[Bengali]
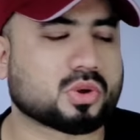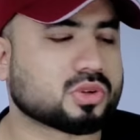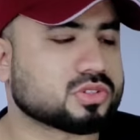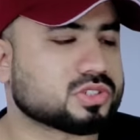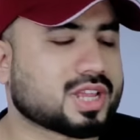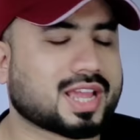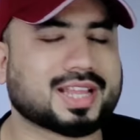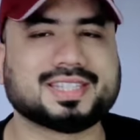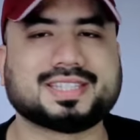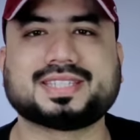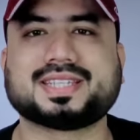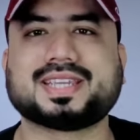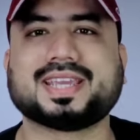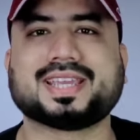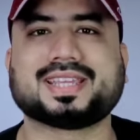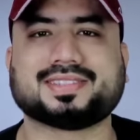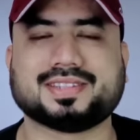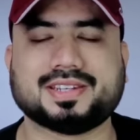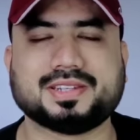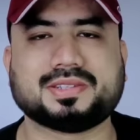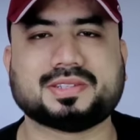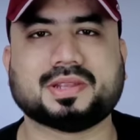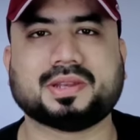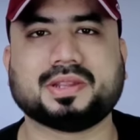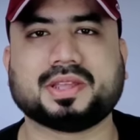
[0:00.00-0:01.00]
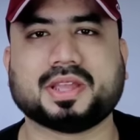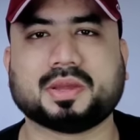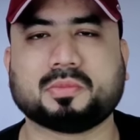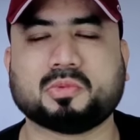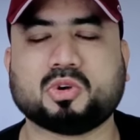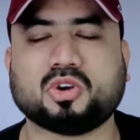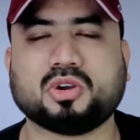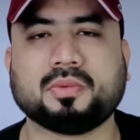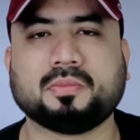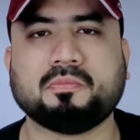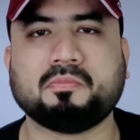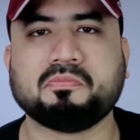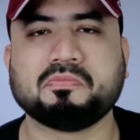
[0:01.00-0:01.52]
টক্স আজকে একত্রিশ তারিখ এবং
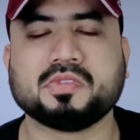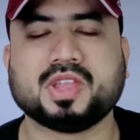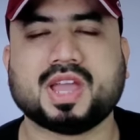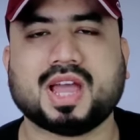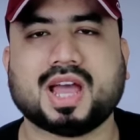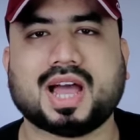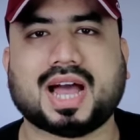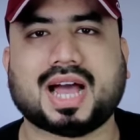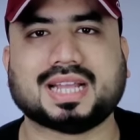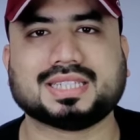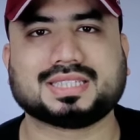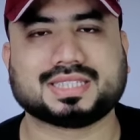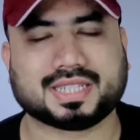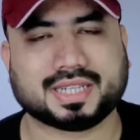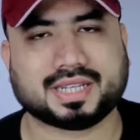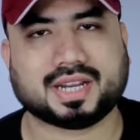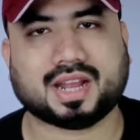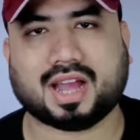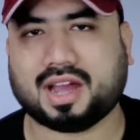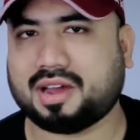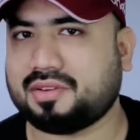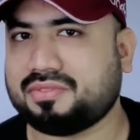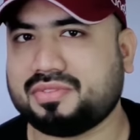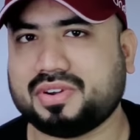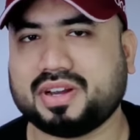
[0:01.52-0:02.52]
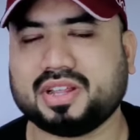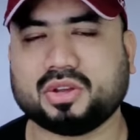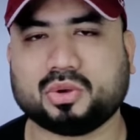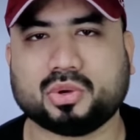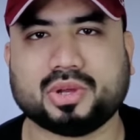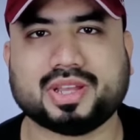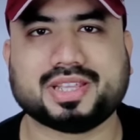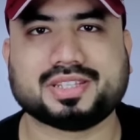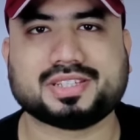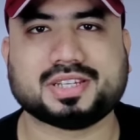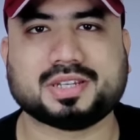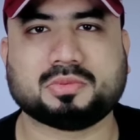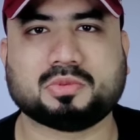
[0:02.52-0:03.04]
আজকে হাফ ডে
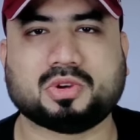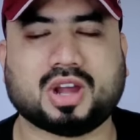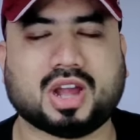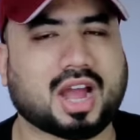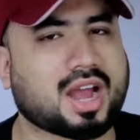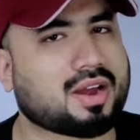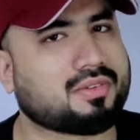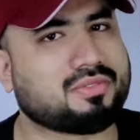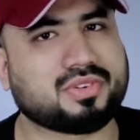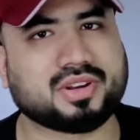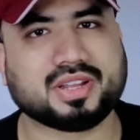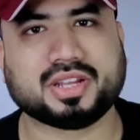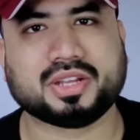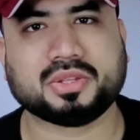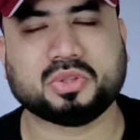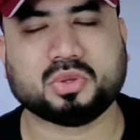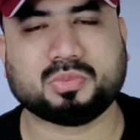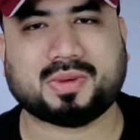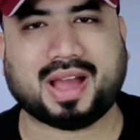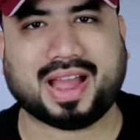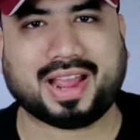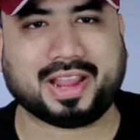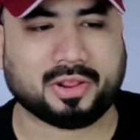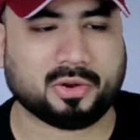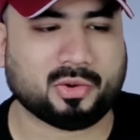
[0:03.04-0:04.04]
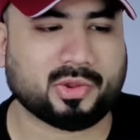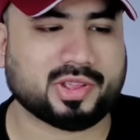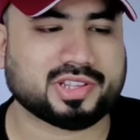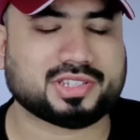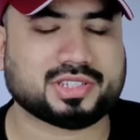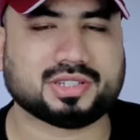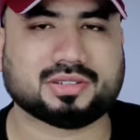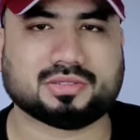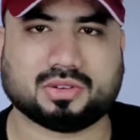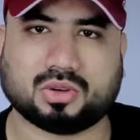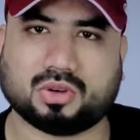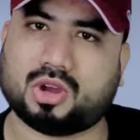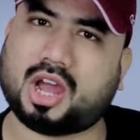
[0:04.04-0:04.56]
হয়েছে এবং হাফ ডে কিন্তু বাকি রয়েছে
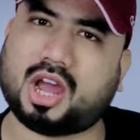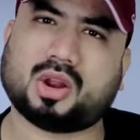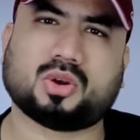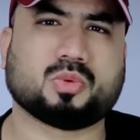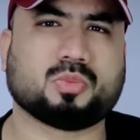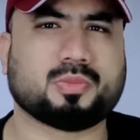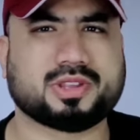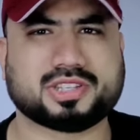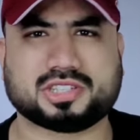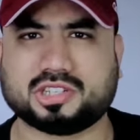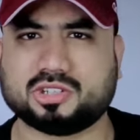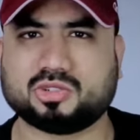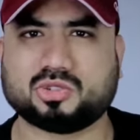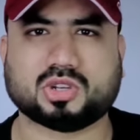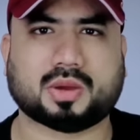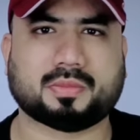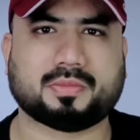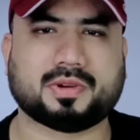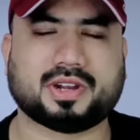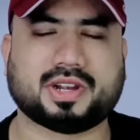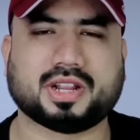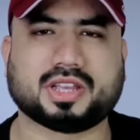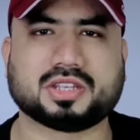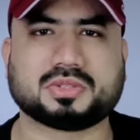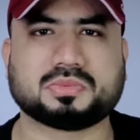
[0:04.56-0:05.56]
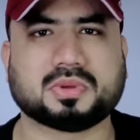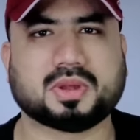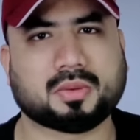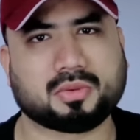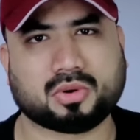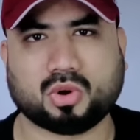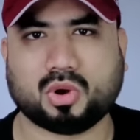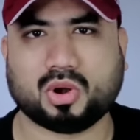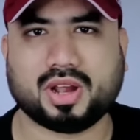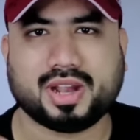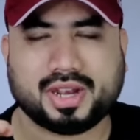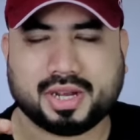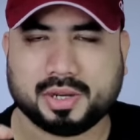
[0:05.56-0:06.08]
আরও বেশ কিছু আপডেট আসবে আমরা
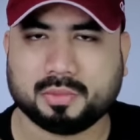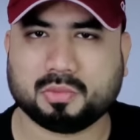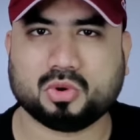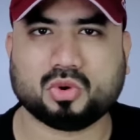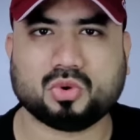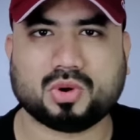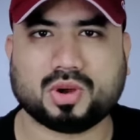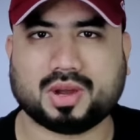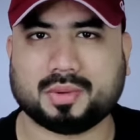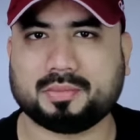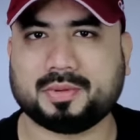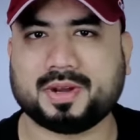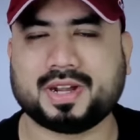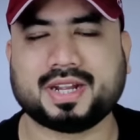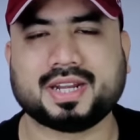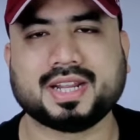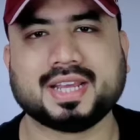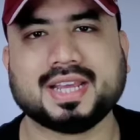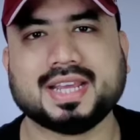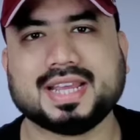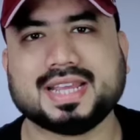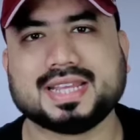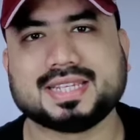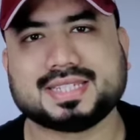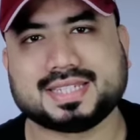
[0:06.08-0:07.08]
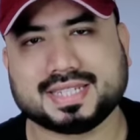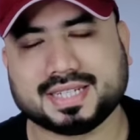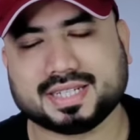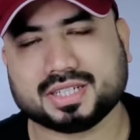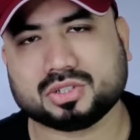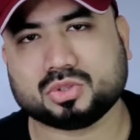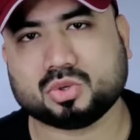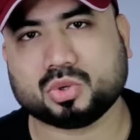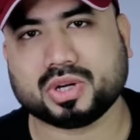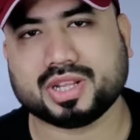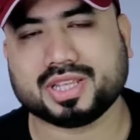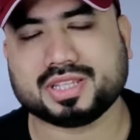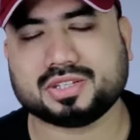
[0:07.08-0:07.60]
অলরেডি বহু আপডেট শেয়ার
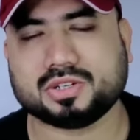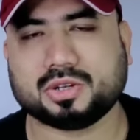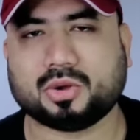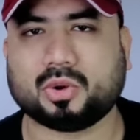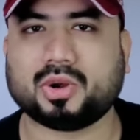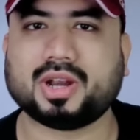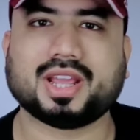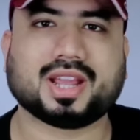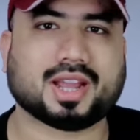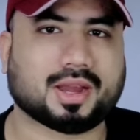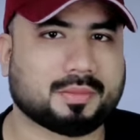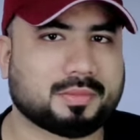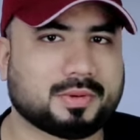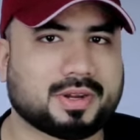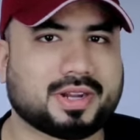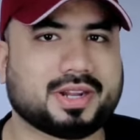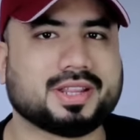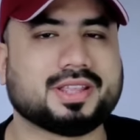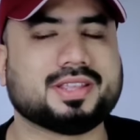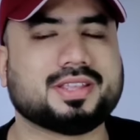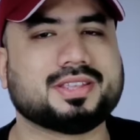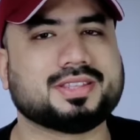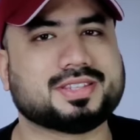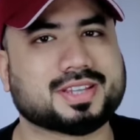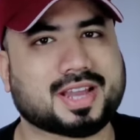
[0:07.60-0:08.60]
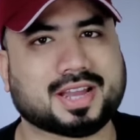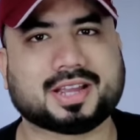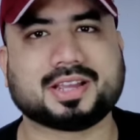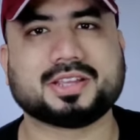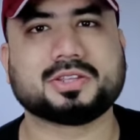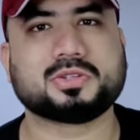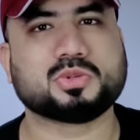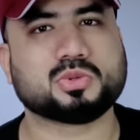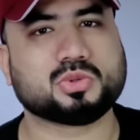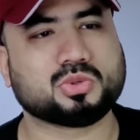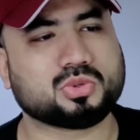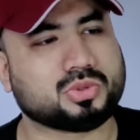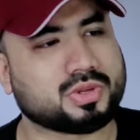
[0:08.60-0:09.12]
করেছি অনেক আপডেটই যা
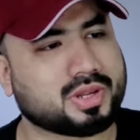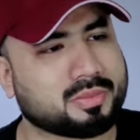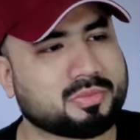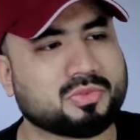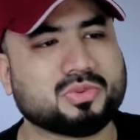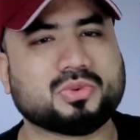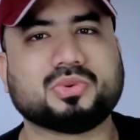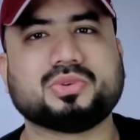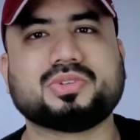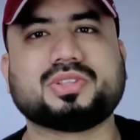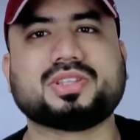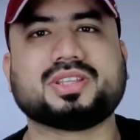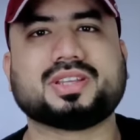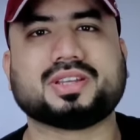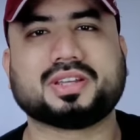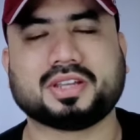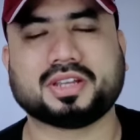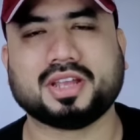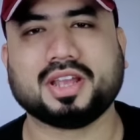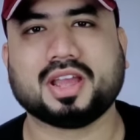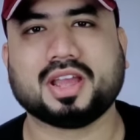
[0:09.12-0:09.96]
কিছু এই মুহূর্তে